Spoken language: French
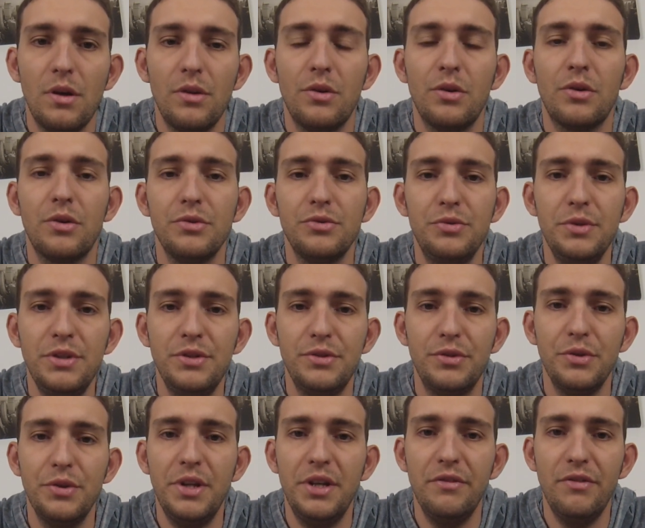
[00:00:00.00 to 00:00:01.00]
Donc ensuite,
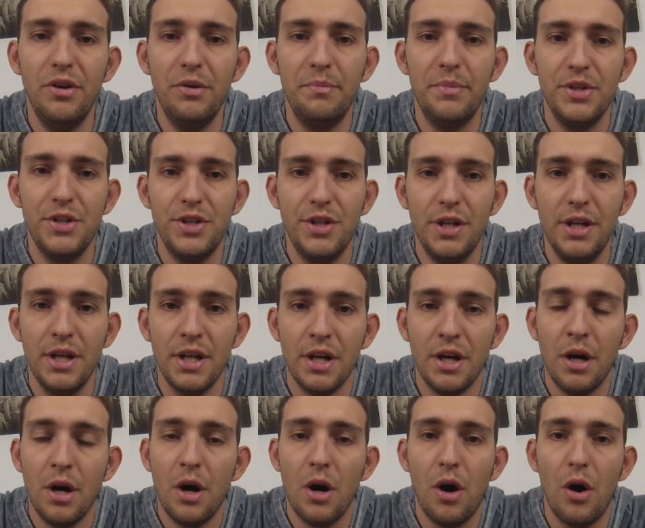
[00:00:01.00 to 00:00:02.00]
ceux qui veulent pêcher
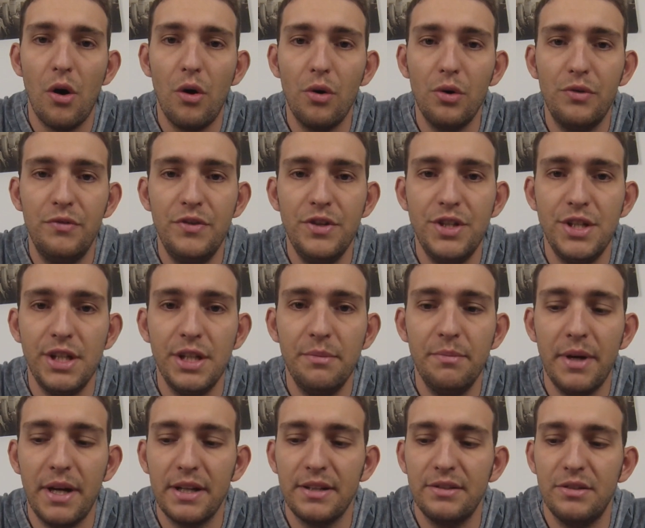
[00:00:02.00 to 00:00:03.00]
en rock fishing,
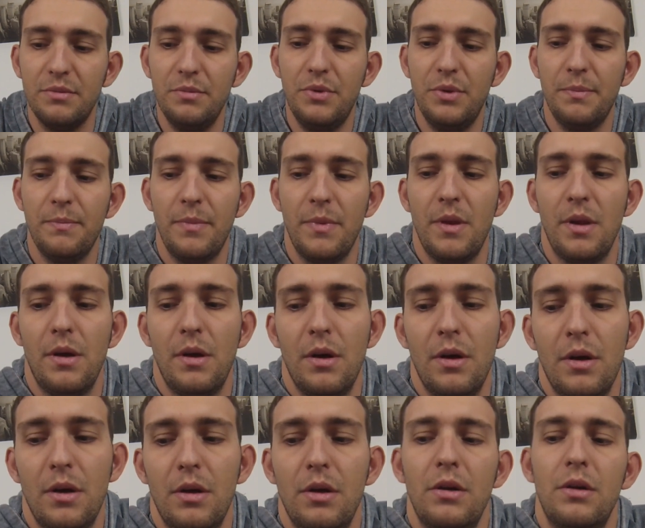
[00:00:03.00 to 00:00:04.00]
par exemple,
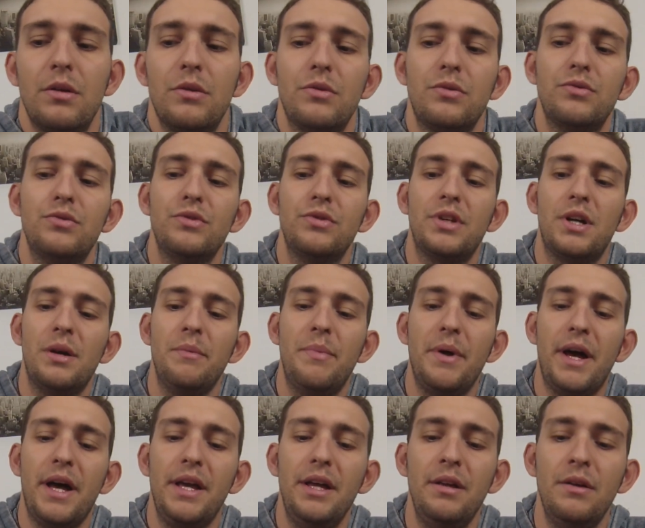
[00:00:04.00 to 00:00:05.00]
donc ce sera
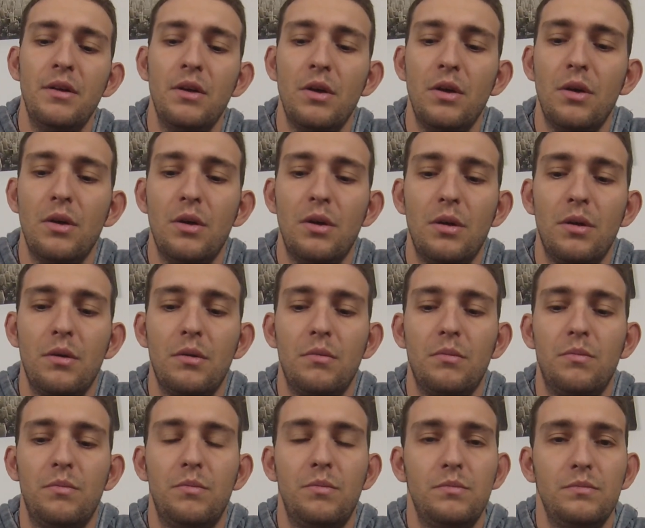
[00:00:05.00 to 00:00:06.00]
pareil,
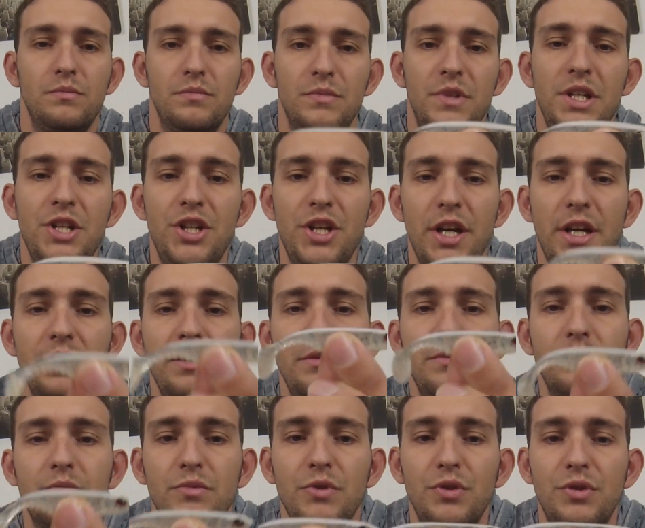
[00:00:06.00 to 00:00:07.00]
des shads
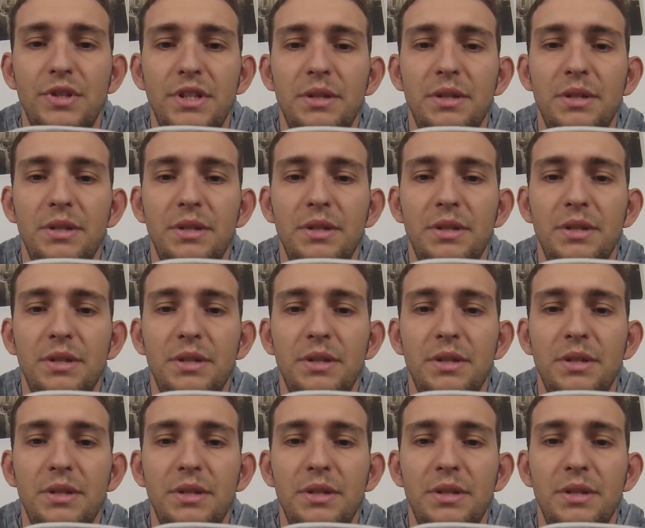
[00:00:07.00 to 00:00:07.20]
de ce